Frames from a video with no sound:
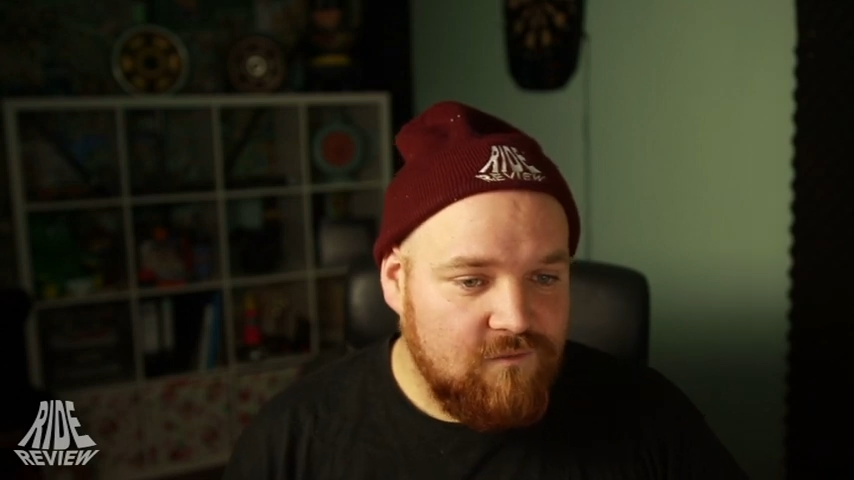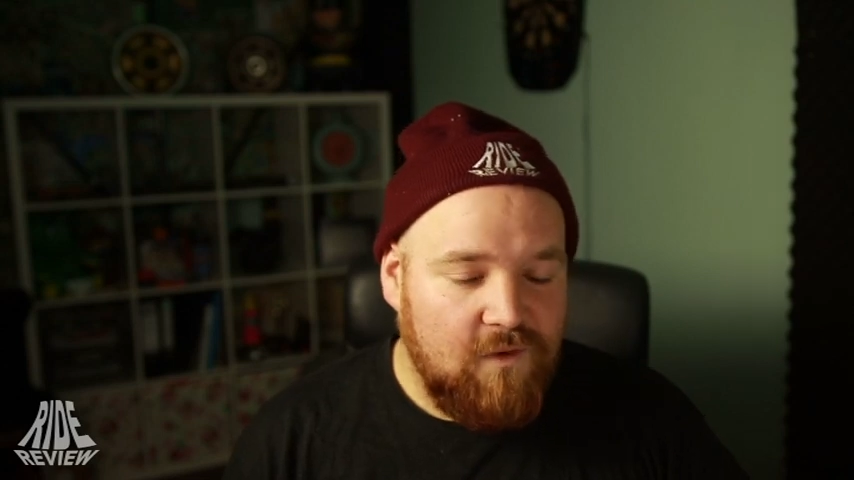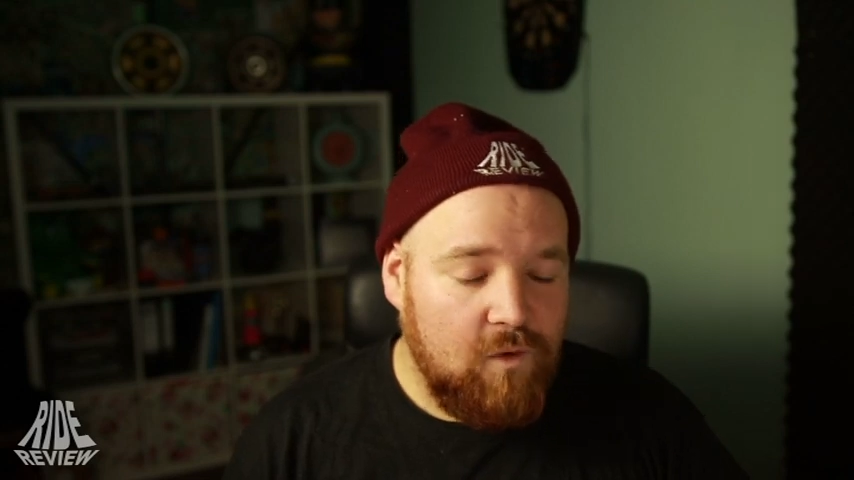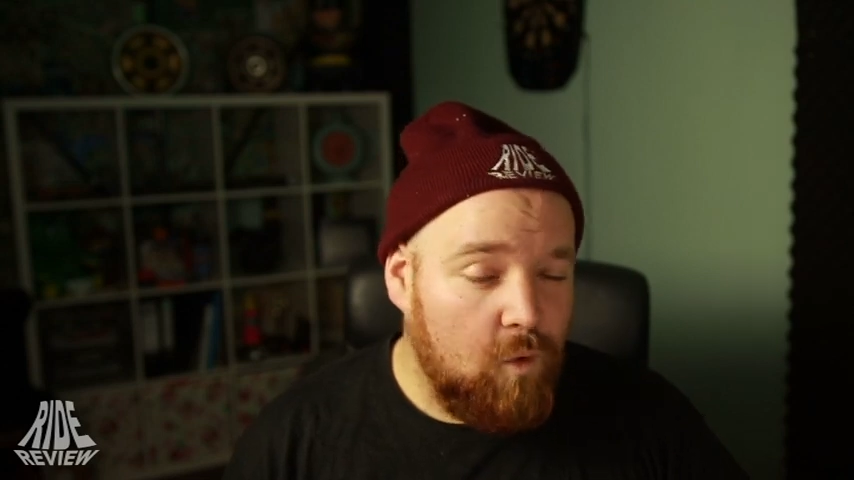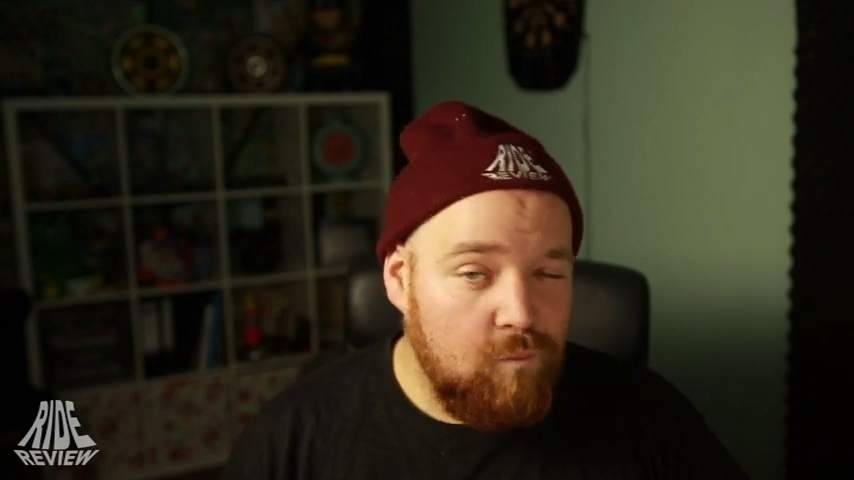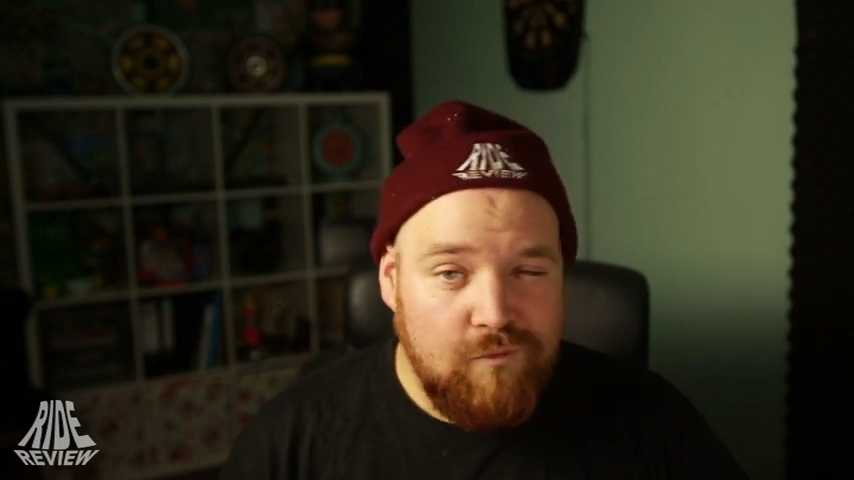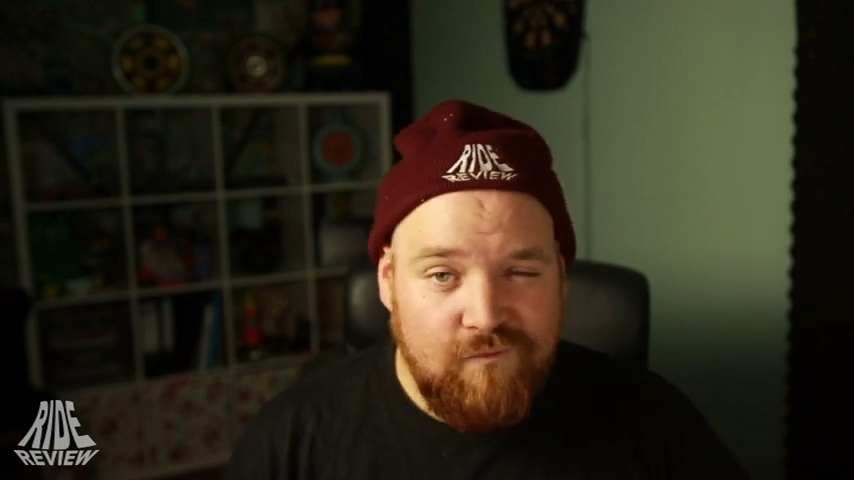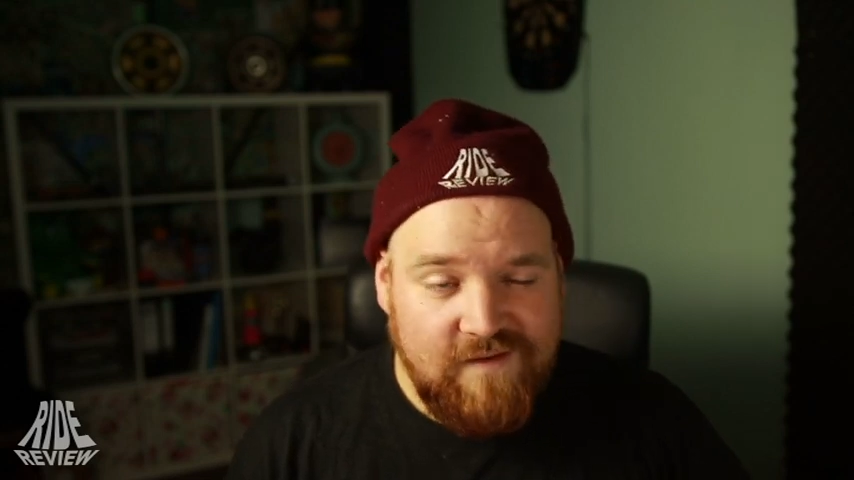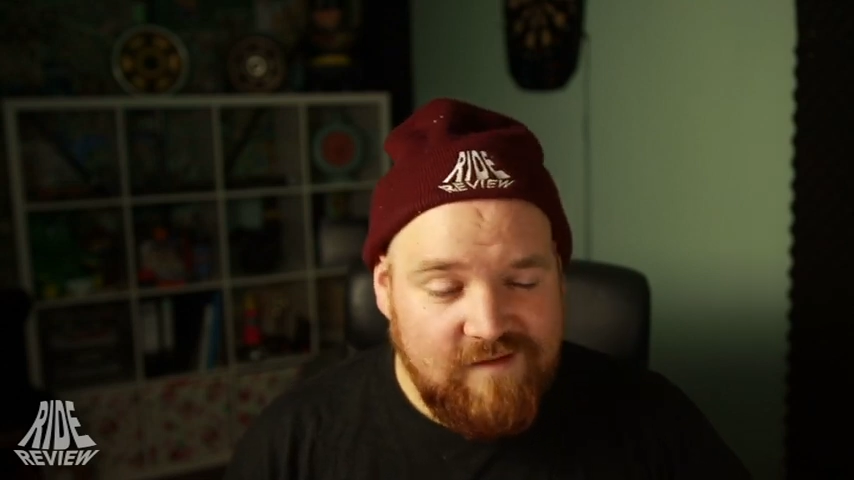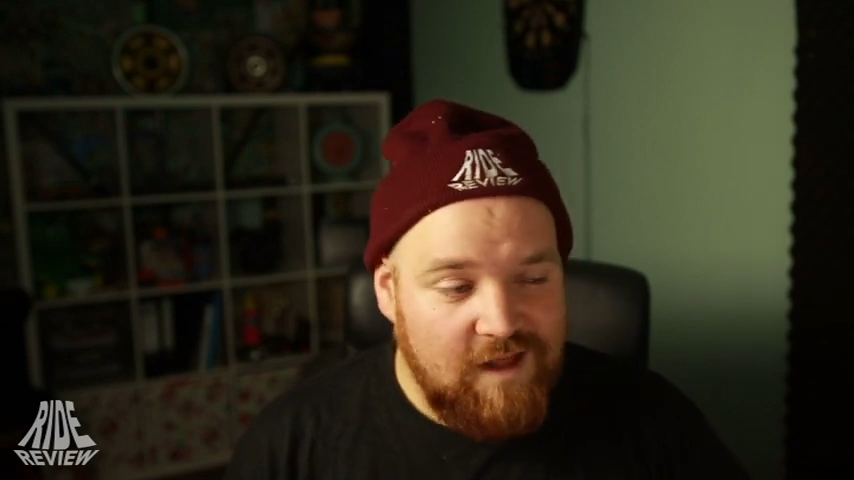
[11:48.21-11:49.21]
und warum
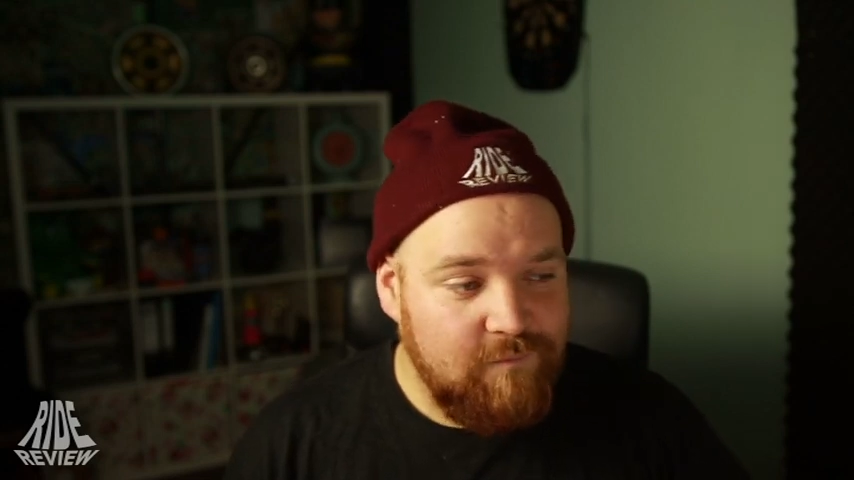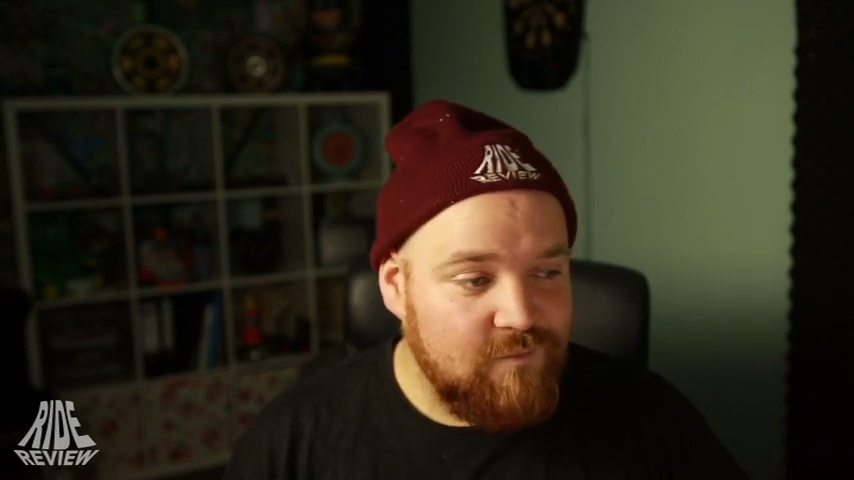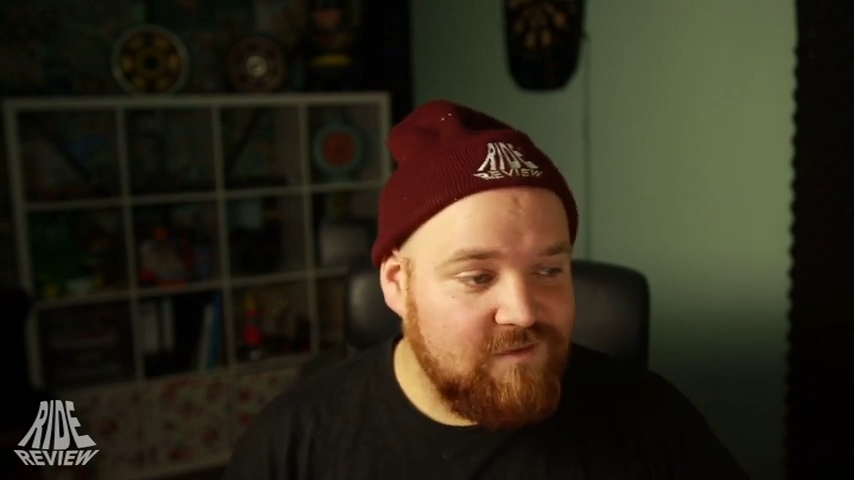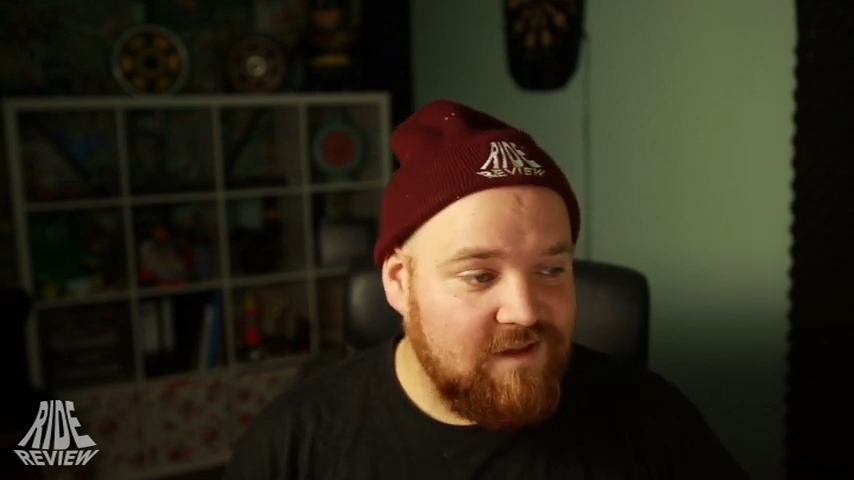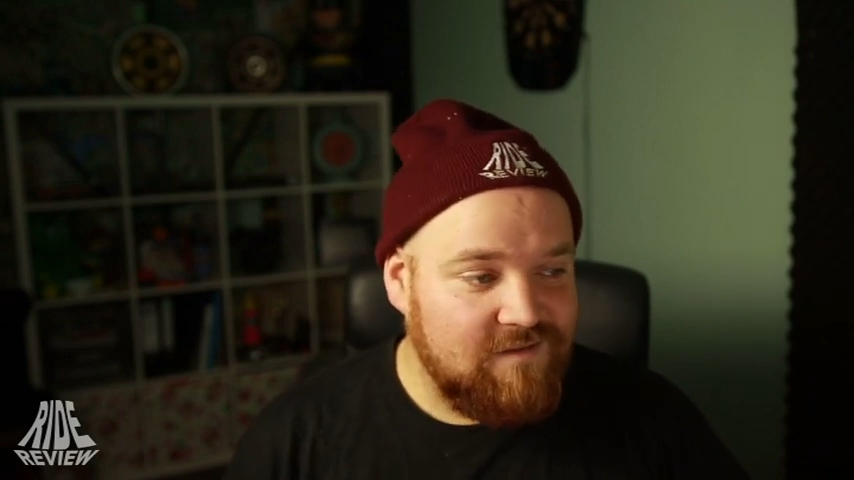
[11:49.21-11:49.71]
und weshalb und